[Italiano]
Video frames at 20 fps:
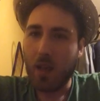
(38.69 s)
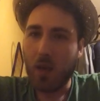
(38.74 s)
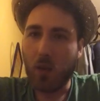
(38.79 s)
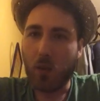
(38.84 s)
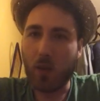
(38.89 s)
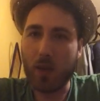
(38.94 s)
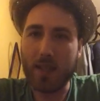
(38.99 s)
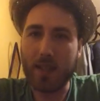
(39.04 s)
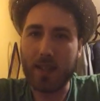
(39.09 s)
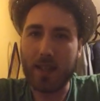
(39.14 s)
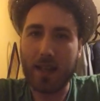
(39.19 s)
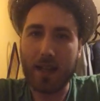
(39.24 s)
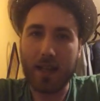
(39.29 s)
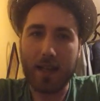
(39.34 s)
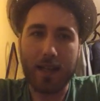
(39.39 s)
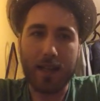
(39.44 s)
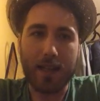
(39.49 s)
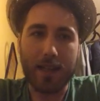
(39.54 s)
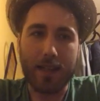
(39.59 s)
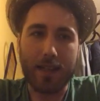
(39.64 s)

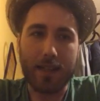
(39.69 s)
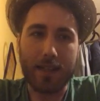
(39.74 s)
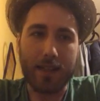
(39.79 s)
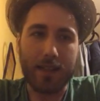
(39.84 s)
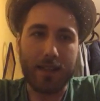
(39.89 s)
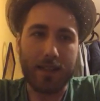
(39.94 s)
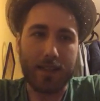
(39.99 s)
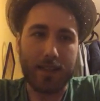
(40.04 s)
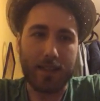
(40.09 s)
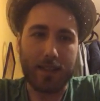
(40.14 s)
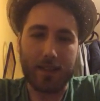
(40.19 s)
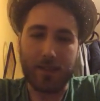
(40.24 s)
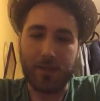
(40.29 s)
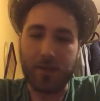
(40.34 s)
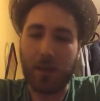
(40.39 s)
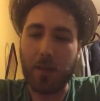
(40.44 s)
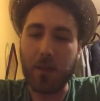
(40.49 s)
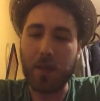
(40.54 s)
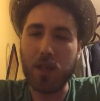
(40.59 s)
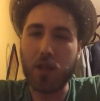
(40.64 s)
Questa
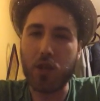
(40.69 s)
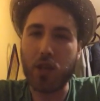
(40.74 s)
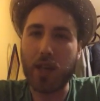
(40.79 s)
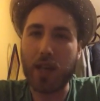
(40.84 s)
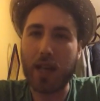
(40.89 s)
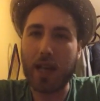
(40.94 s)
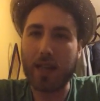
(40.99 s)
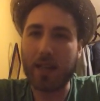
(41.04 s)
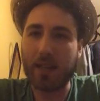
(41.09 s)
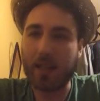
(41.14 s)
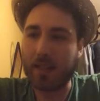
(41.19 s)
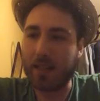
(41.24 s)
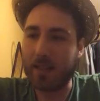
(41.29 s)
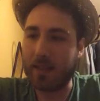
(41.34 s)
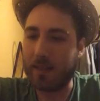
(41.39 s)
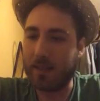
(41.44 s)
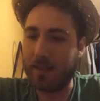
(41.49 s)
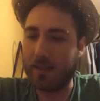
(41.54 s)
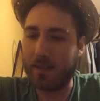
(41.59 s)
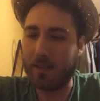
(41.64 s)

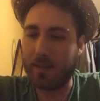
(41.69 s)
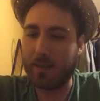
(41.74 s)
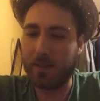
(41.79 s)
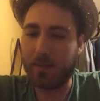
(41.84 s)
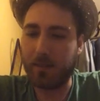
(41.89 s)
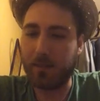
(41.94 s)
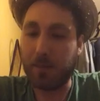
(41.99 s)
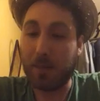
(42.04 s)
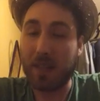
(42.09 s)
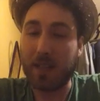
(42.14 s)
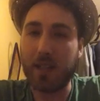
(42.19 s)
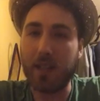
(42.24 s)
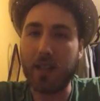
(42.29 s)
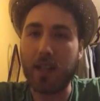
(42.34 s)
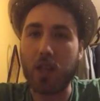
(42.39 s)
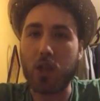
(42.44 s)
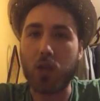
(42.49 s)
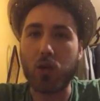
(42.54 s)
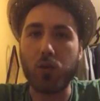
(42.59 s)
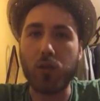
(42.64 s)
famigerata
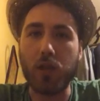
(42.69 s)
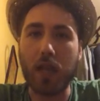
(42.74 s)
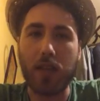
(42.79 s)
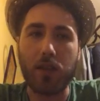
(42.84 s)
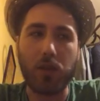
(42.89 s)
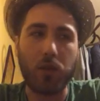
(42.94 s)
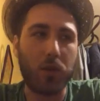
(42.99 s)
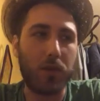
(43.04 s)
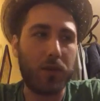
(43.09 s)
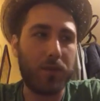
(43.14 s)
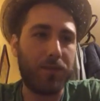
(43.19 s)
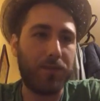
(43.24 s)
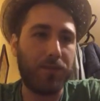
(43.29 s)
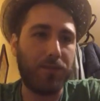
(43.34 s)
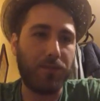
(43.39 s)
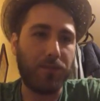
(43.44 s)
partita scudetto